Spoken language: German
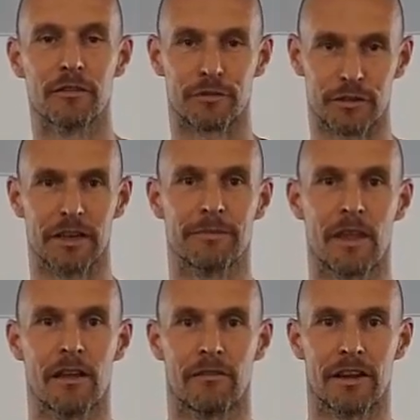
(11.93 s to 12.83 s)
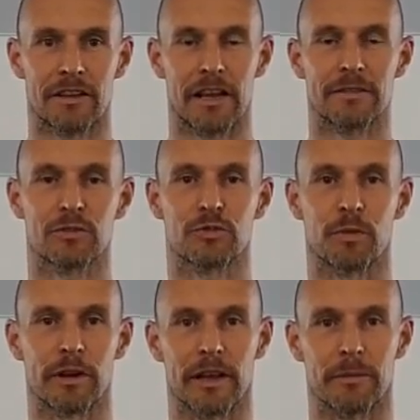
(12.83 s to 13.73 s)
Früher war ich
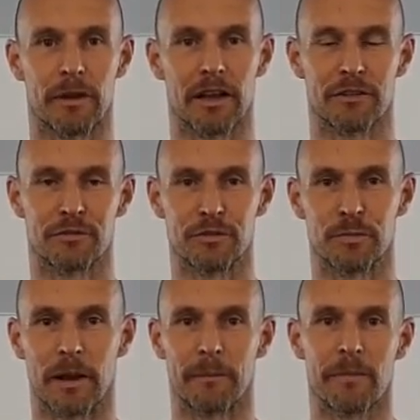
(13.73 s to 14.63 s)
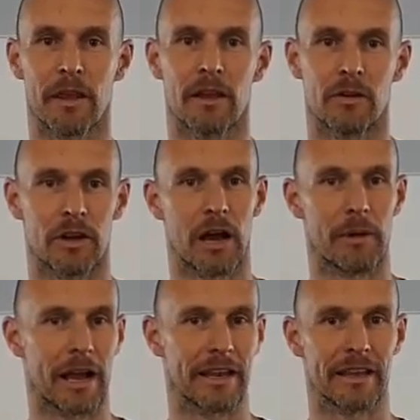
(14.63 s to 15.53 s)
Leistungssportler im Bereich Fußball und
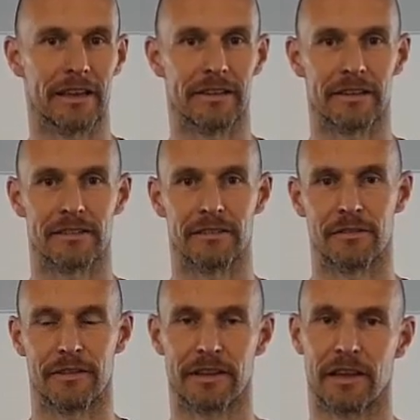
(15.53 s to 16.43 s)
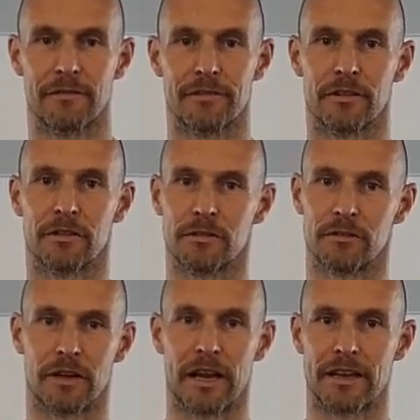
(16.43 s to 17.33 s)
habe einige intensive Wettkämpfe
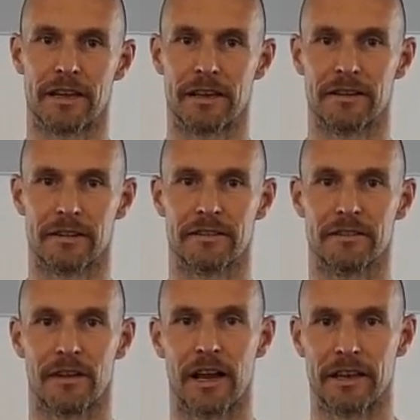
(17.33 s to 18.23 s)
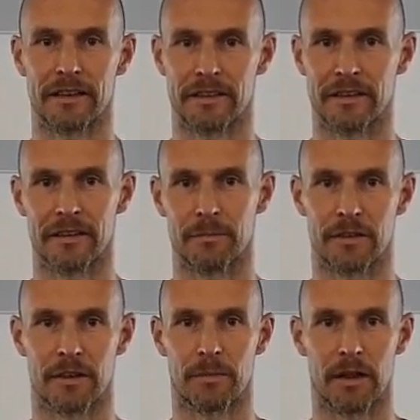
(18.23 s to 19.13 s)
und einige intensive Einheiten hinter
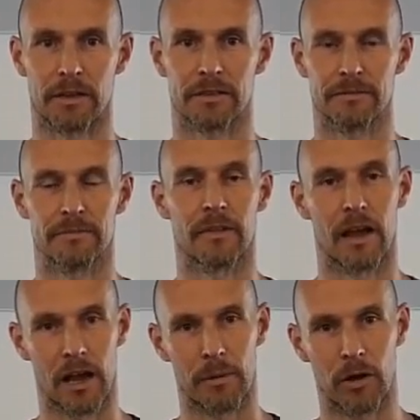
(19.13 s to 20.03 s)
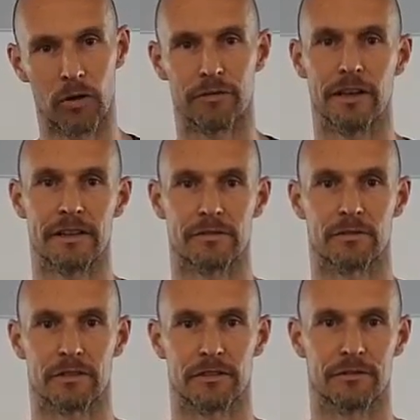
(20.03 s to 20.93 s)
mich gebracht, aber auch
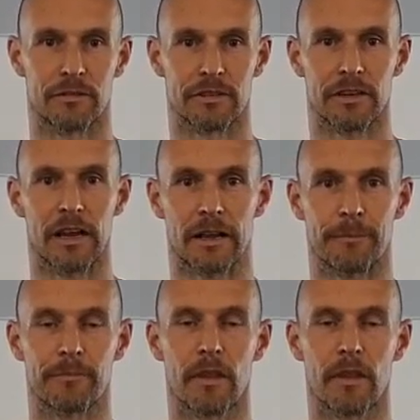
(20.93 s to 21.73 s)
Verletzungen davongetragen,